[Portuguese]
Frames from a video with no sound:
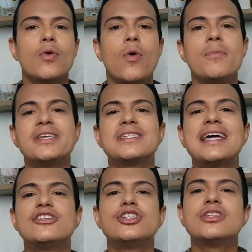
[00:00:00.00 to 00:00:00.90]
começar
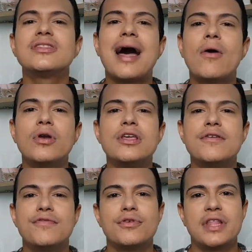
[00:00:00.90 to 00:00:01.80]
a digitar o
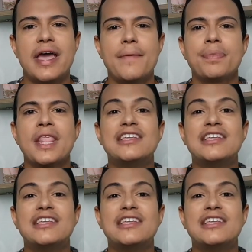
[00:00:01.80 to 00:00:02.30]
livro, né?